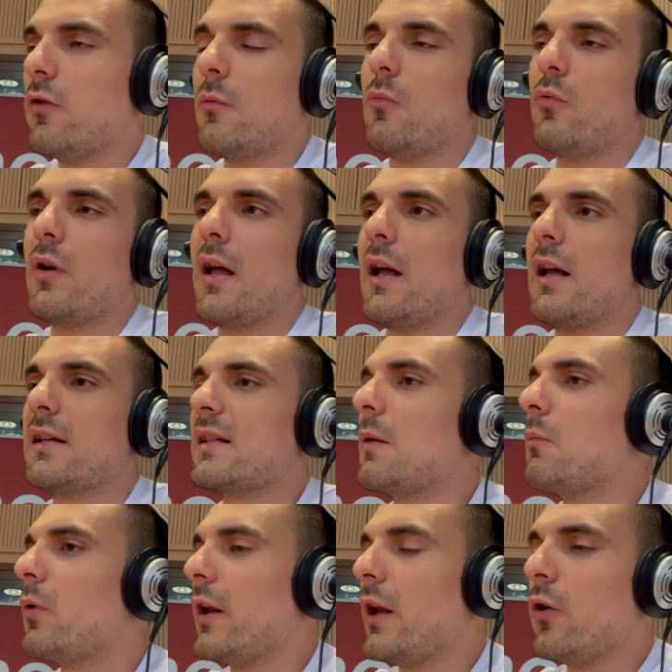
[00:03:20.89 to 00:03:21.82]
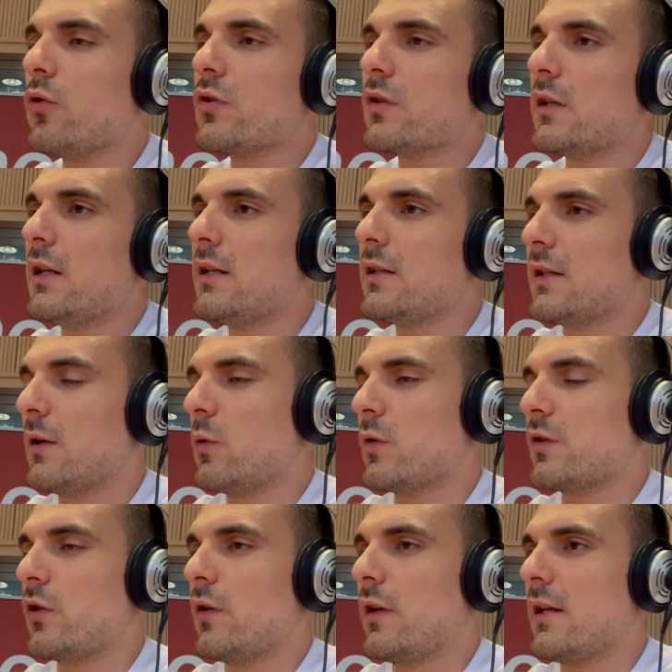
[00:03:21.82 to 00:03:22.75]
como una salmonelosis y
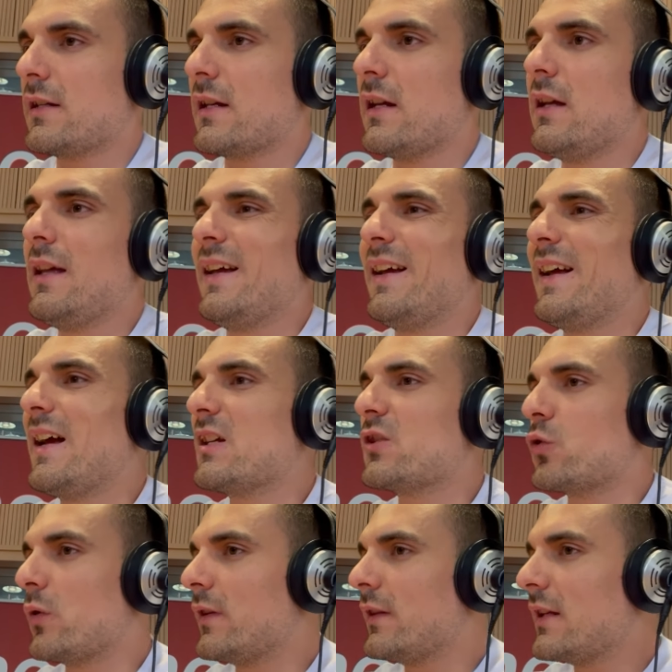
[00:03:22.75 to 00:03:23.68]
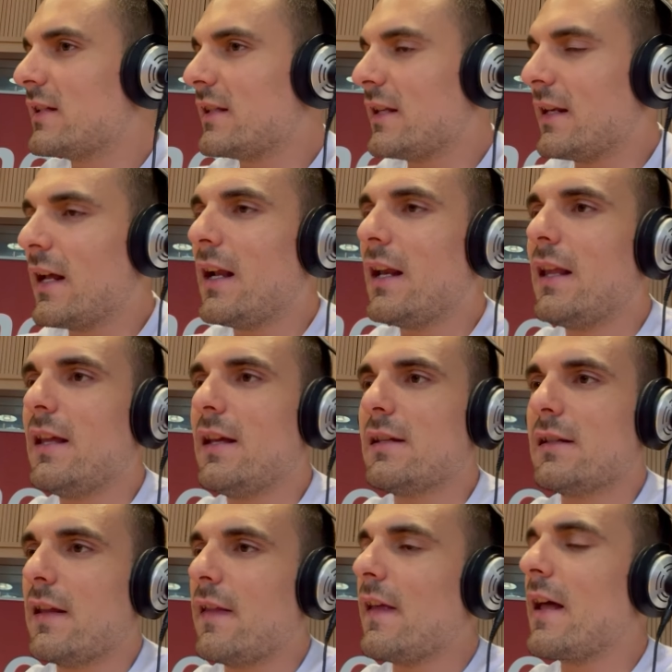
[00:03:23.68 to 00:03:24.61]
cuestiones
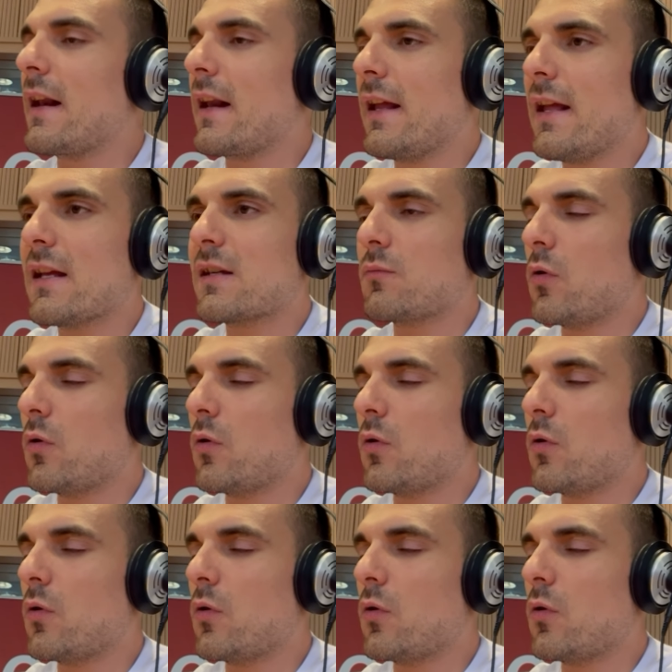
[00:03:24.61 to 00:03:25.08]
gastrointestinales, de diarreas,